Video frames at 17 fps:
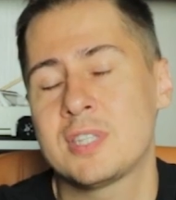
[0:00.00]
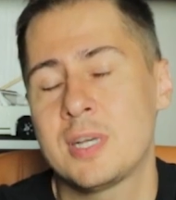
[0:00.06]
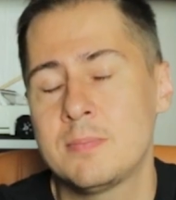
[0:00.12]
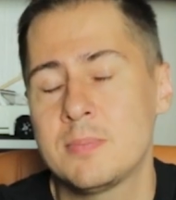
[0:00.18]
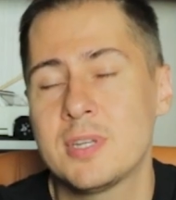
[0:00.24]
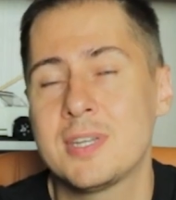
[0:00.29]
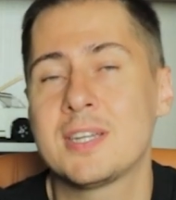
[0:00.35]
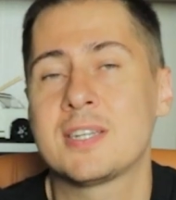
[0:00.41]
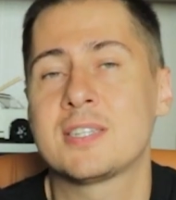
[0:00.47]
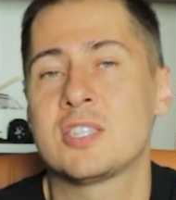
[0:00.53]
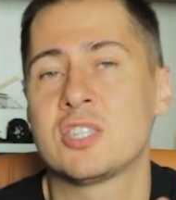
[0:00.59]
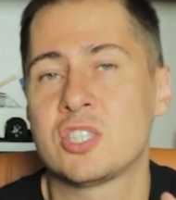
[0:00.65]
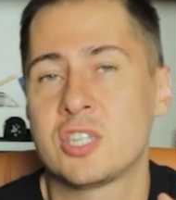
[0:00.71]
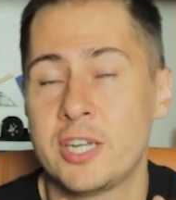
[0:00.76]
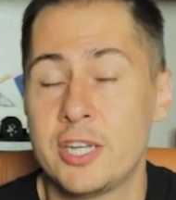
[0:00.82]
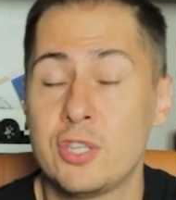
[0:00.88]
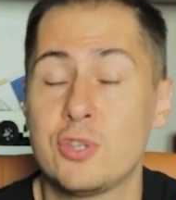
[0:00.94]
самом деле, к
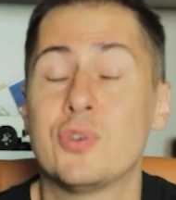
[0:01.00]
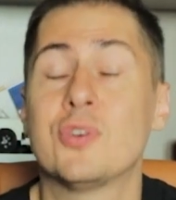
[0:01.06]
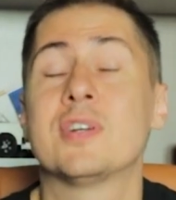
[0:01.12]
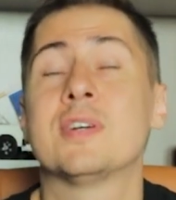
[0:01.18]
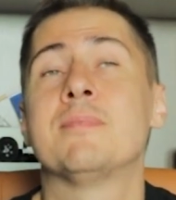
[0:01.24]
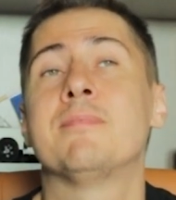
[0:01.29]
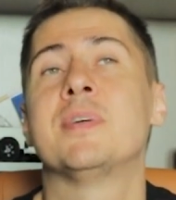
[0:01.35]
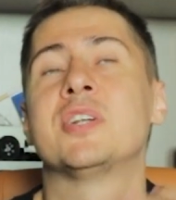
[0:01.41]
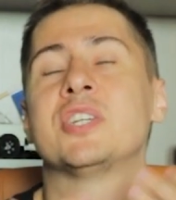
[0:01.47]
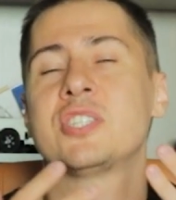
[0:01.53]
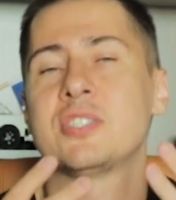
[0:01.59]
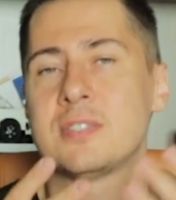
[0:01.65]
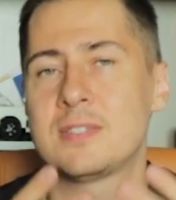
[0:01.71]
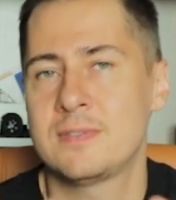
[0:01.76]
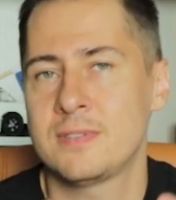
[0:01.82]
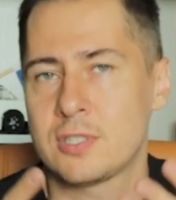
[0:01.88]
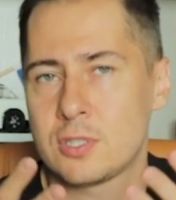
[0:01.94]
сожалению, э, в
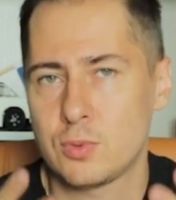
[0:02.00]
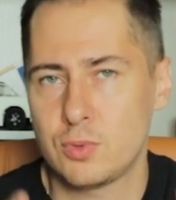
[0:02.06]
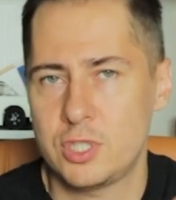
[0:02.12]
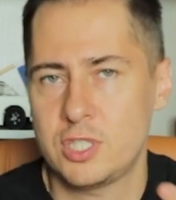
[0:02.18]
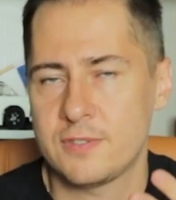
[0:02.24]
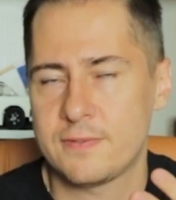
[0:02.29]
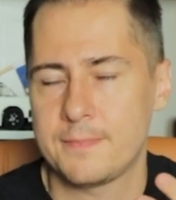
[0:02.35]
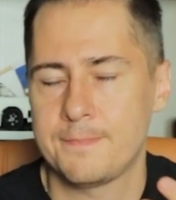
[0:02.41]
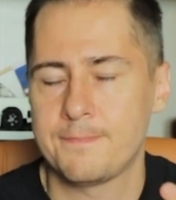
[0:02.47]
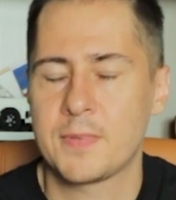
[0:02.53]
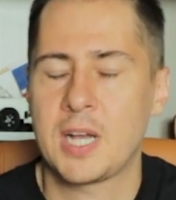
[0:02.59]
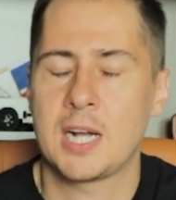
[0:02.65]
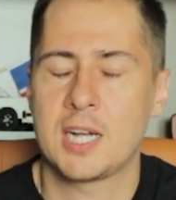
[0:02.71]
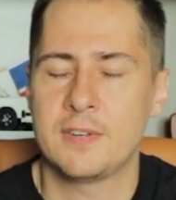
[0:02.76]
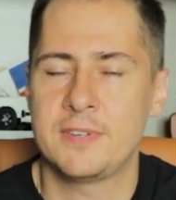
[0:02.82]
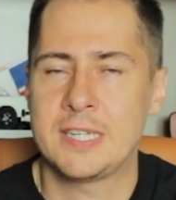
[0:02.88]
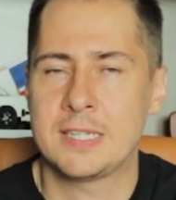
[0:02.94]
большинстве случаев,
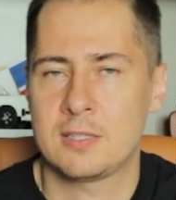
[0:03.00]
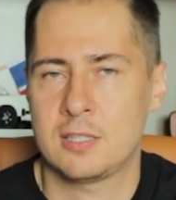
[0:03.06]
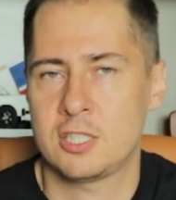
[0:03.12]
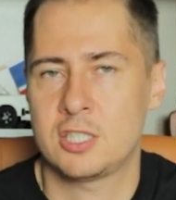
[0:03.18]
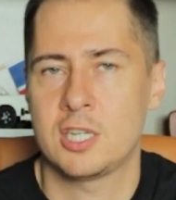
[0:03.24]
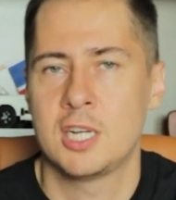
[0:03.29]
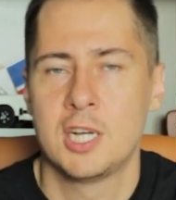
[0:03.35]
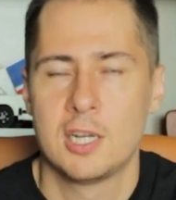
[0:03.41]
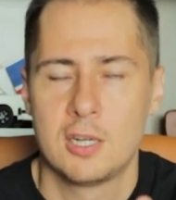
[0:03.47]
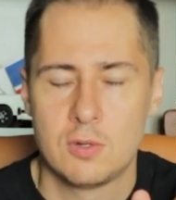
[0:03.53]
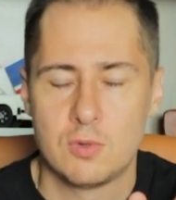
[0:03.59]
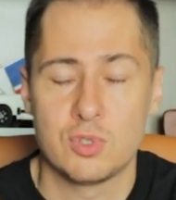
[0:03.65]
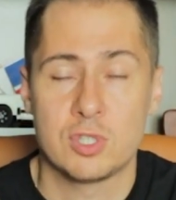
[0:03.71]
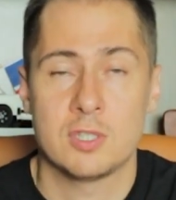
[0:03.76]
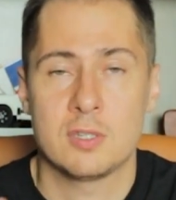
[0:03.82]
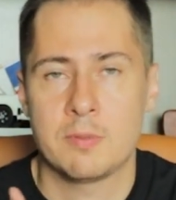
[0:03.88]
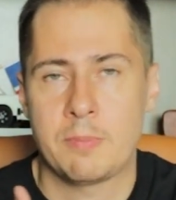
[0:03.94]
как говорит наша
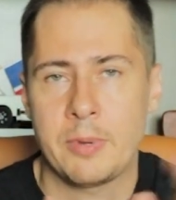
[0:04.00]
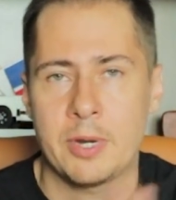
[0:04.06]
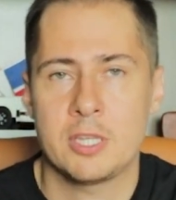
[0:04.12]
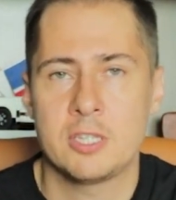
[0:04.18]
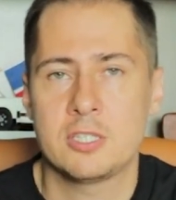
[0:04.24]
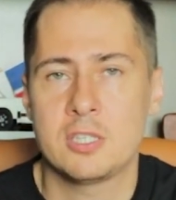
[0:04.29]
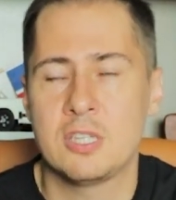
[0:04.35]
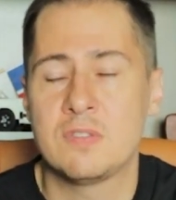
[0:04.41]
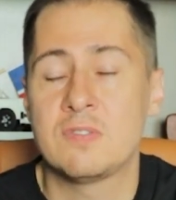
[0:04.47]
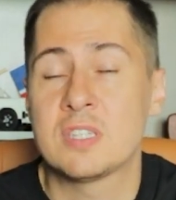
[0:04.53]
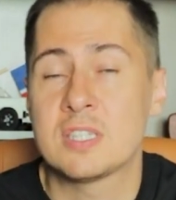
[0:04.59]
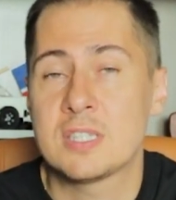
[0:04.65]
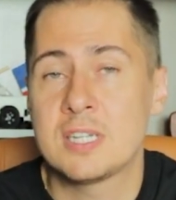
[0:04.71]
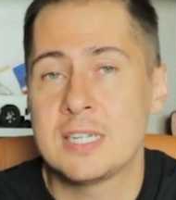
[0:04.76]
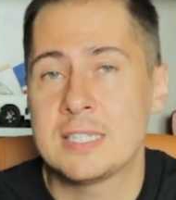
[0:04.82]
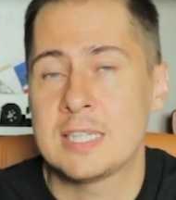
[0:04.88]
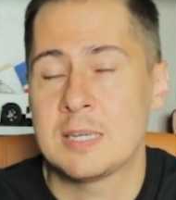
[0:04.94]
уже практически
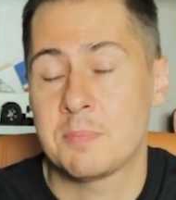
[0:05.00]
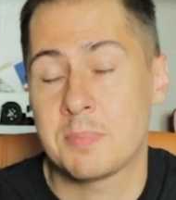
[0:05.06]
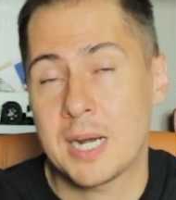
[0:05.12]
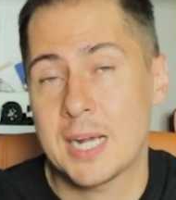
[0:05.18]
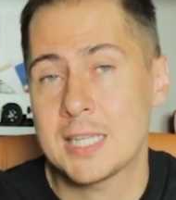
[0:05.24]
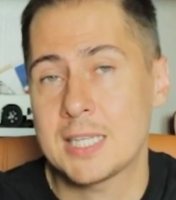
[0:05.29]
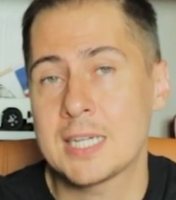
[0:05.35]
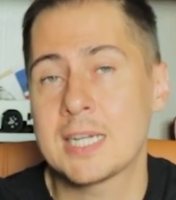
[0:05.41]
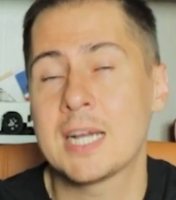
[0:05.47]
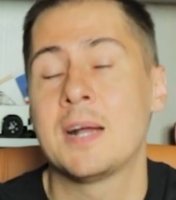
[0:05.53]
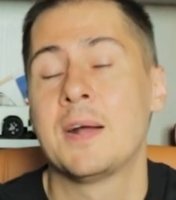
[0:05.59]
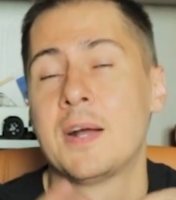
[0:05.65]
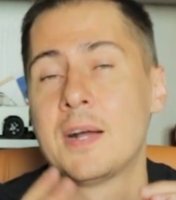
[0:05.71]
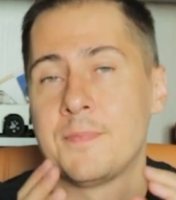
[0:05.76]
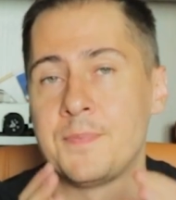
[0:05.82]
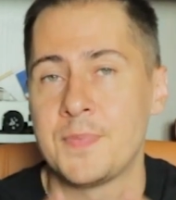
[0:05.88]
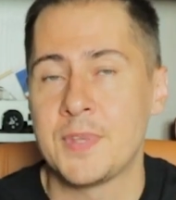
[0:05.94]
12-летняя практика,
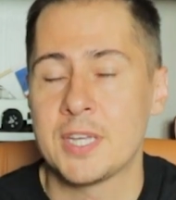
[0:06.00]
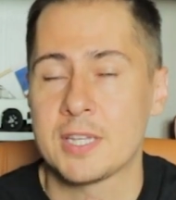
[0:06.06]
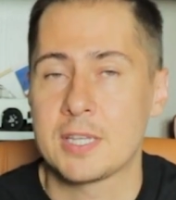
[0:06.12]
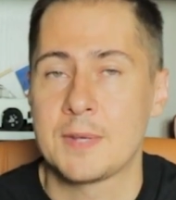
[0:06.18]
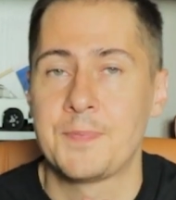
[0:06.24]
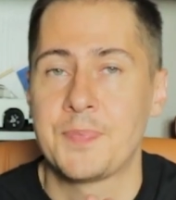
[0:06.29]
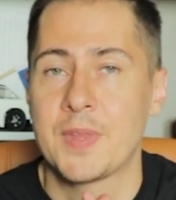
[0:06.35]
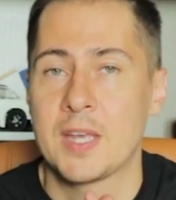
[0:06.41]
нет.